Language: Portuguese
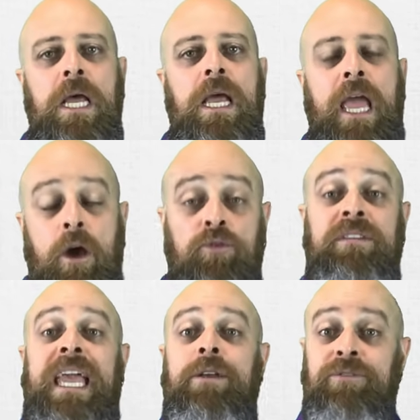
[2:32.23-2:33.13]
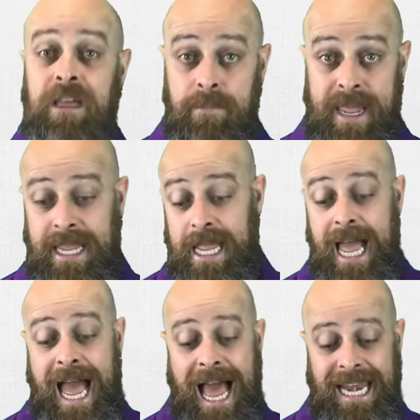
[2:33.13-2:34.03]
Eu tenho também,
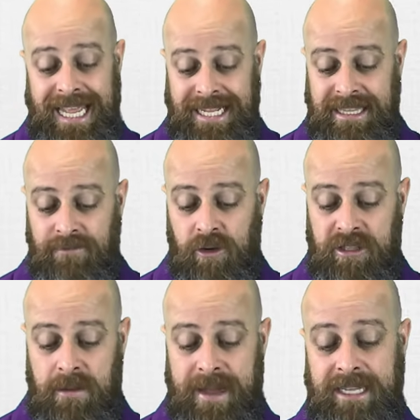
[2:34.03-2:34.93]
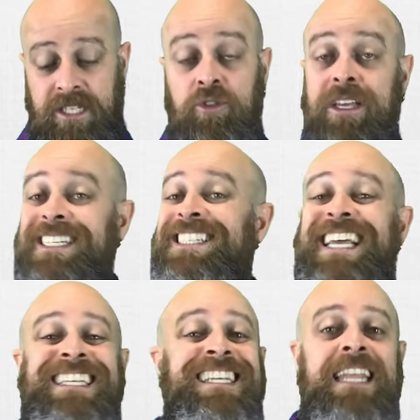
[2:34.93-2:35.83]
além da vogal temática, eu tenho as
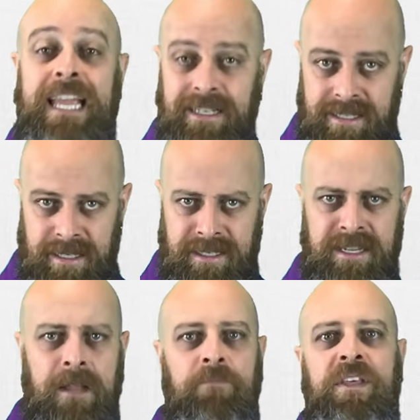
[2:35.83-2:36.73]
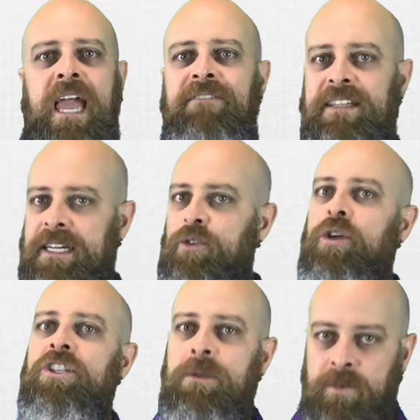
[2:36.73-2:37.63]
desinências. E aí vai ter
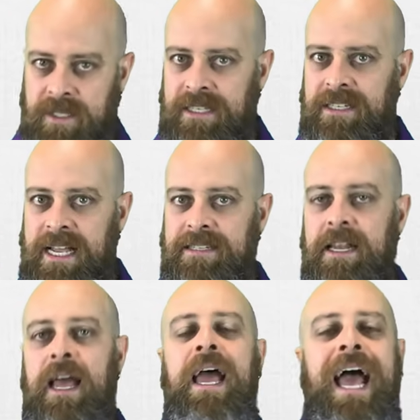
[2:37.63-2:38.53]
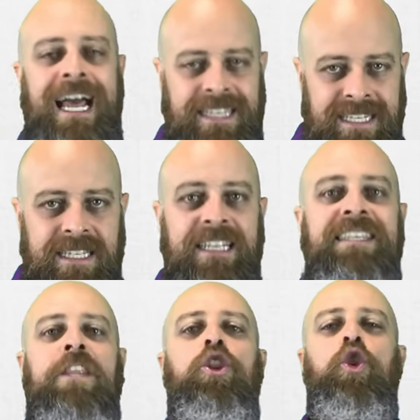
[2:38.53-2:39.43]
dois tipos de desinência, né? A desinência
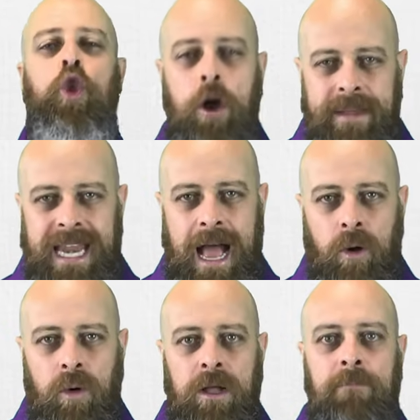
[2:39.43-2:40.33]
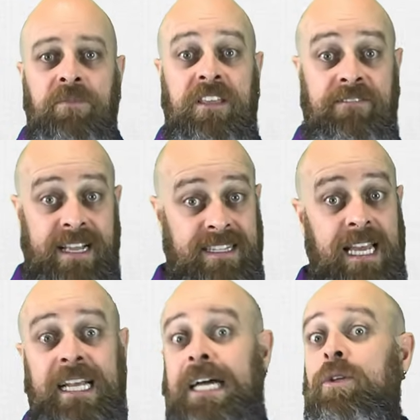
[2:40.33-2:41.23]
nominal que vai estar tá
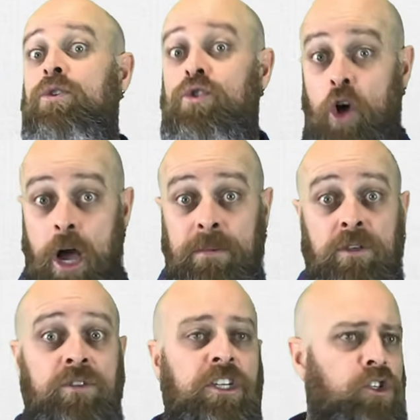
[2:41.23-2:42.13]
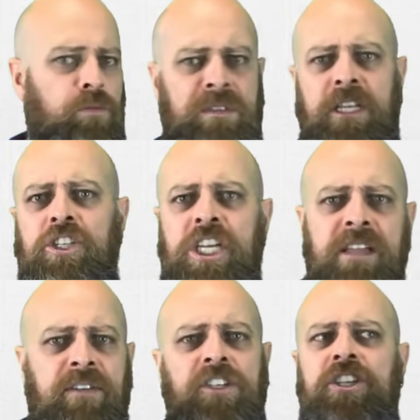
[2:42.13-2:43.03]
ligado aos nomes, ou seja,
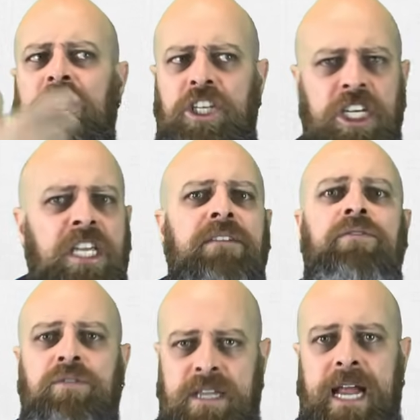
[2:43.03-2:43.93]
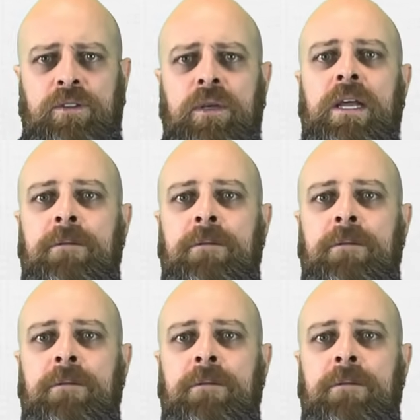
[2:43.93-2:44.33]
substantivo, adjetivo, certo?